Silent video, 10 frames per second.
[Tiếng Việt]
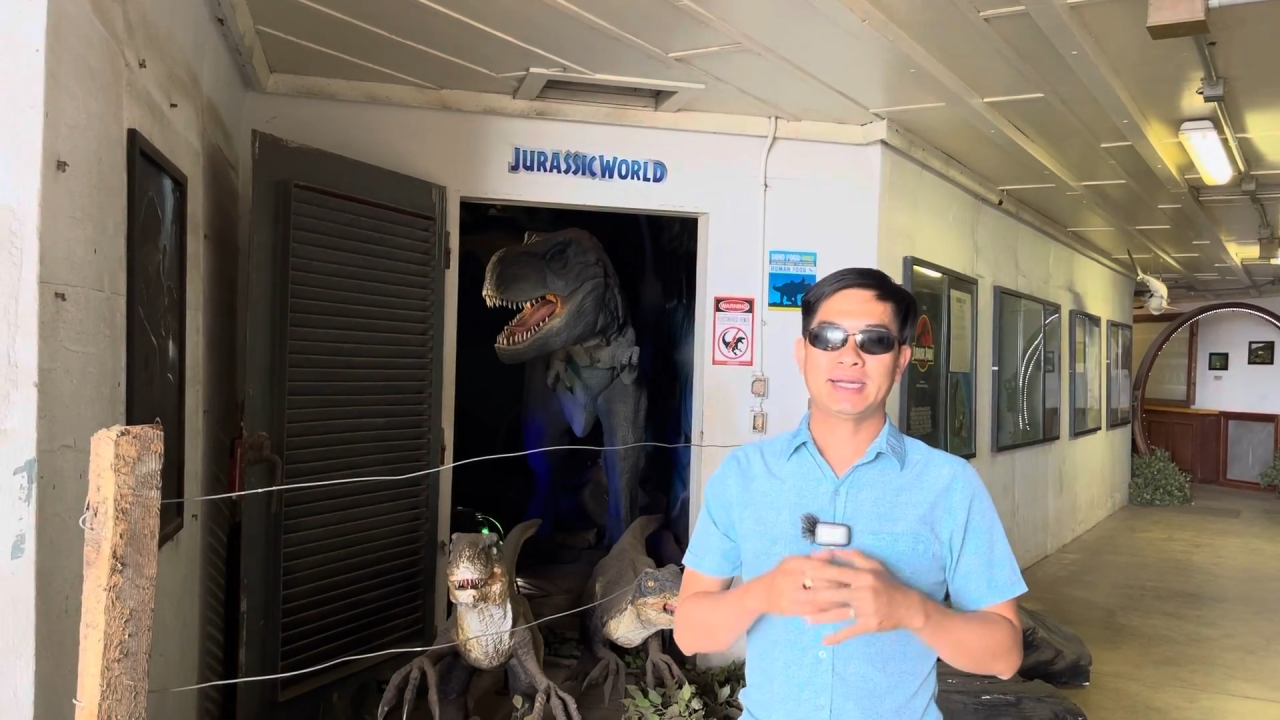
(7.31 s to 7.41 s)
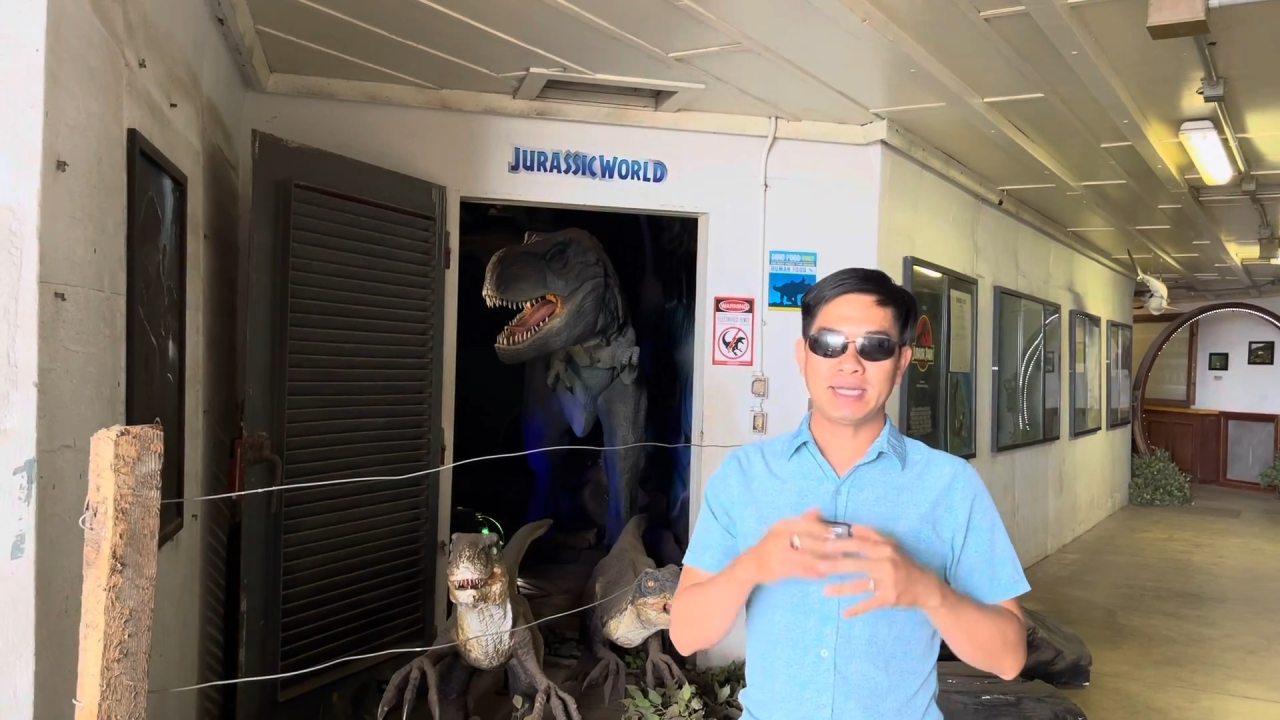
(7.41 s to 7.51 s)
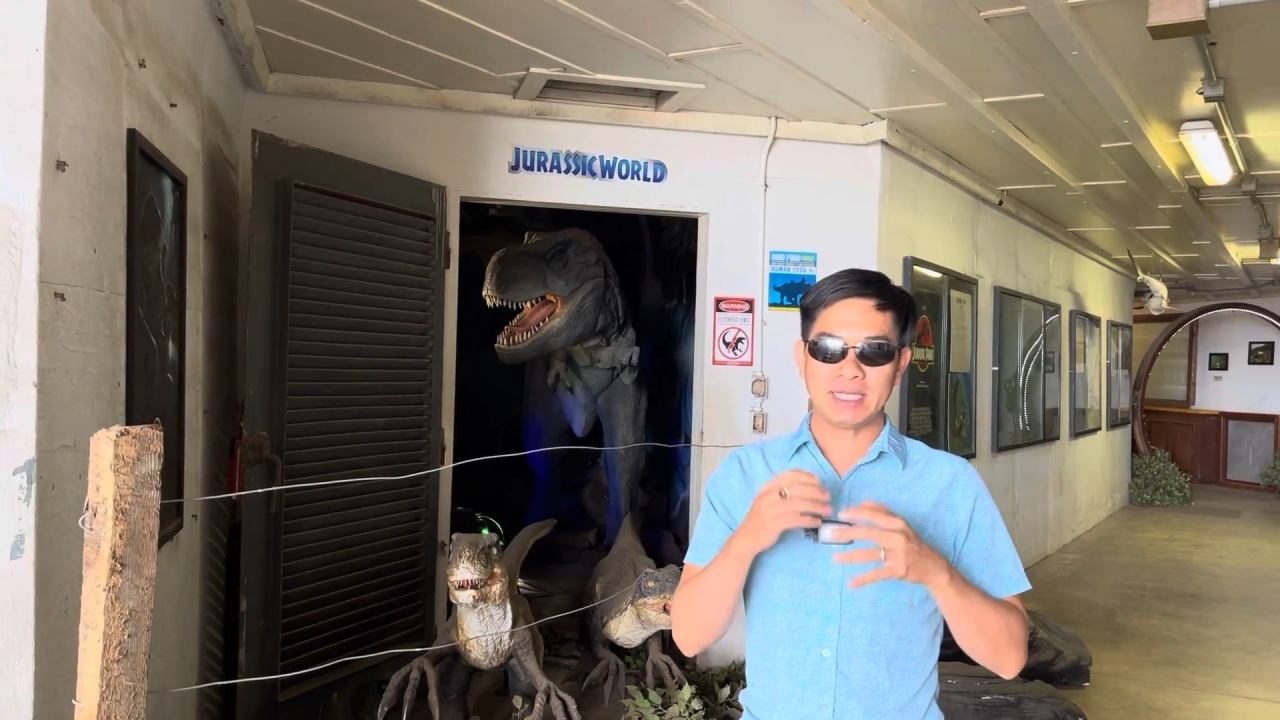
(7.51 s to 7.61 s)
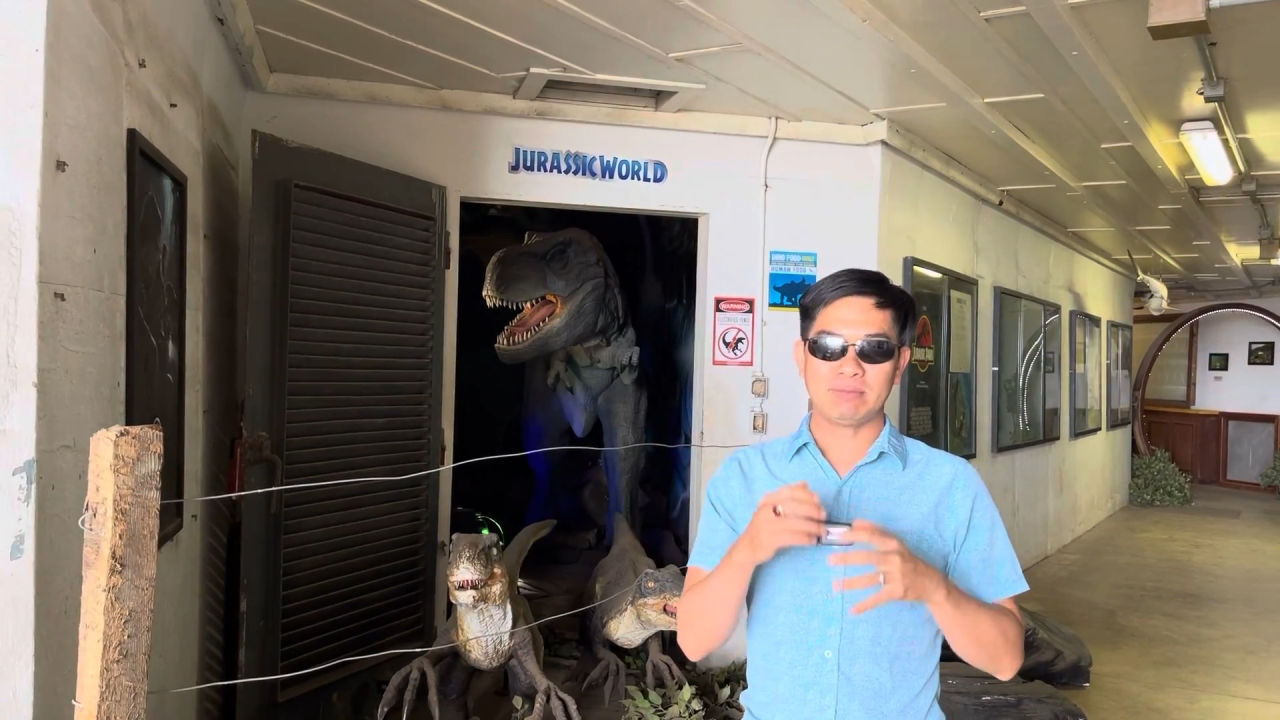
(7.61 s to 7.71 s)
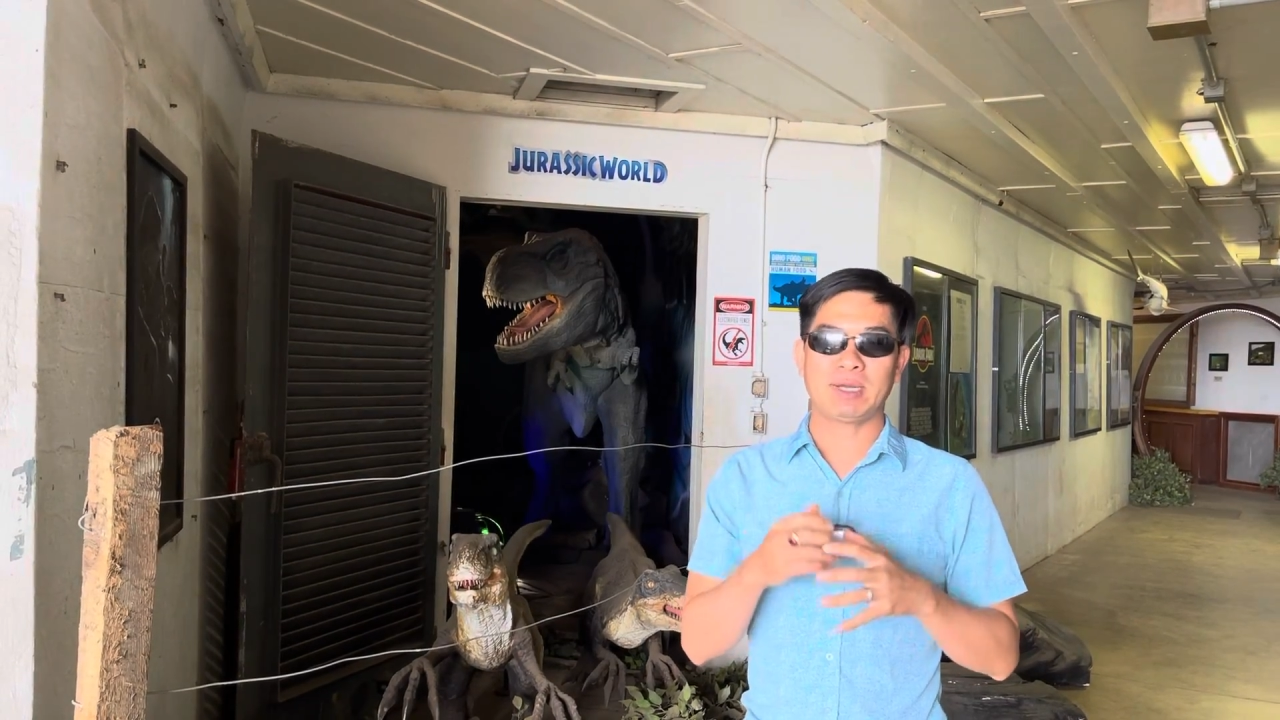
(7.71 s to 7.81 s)

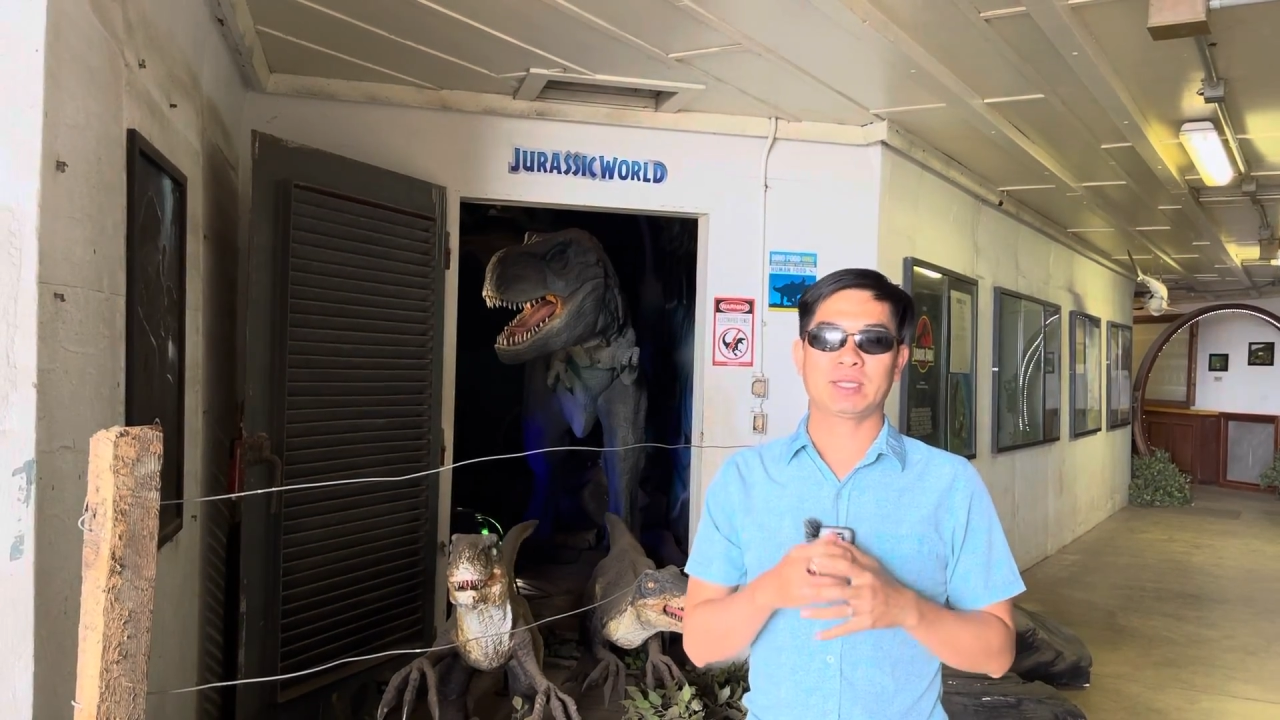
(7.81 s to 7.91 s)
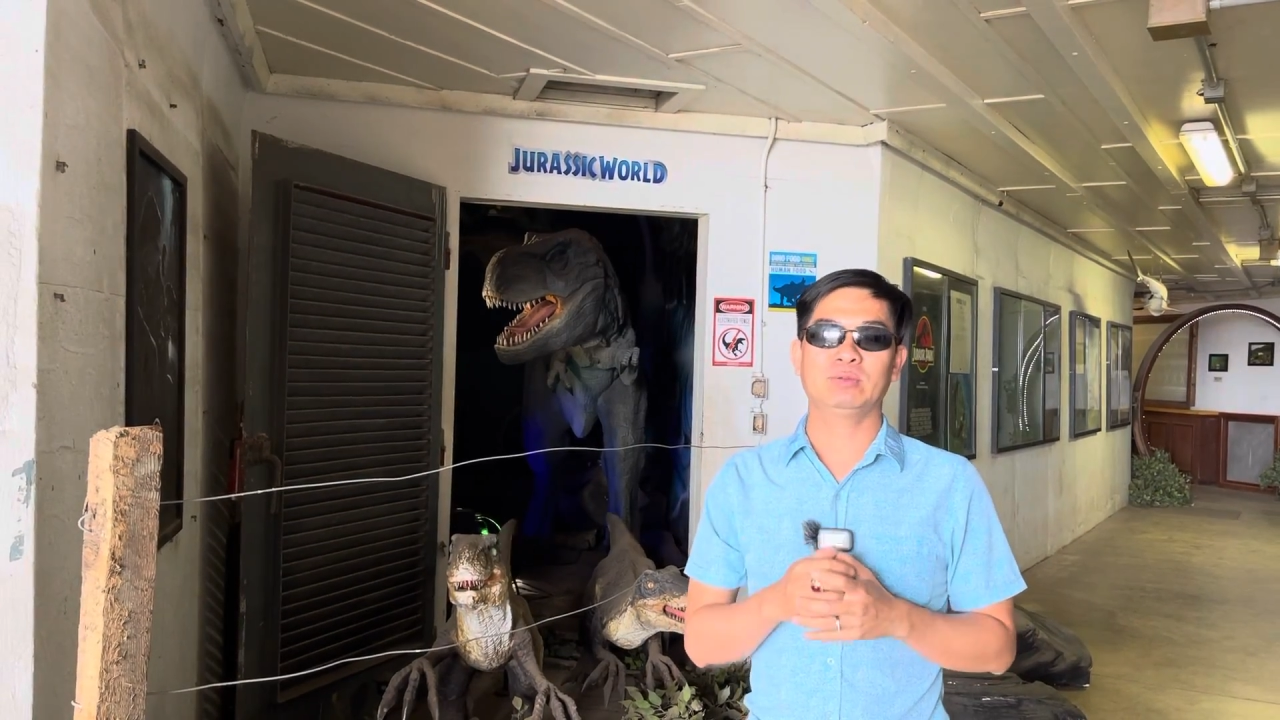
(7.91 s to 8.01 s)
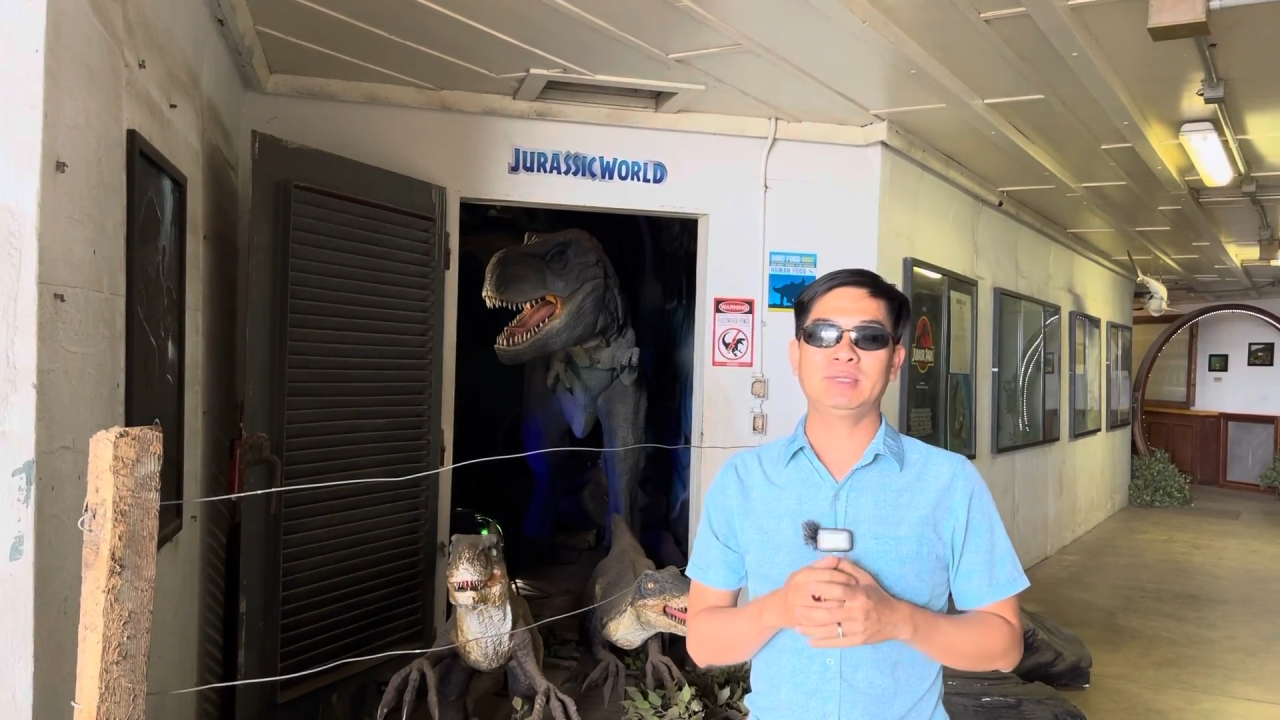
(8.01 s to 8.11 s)
khi mà chúng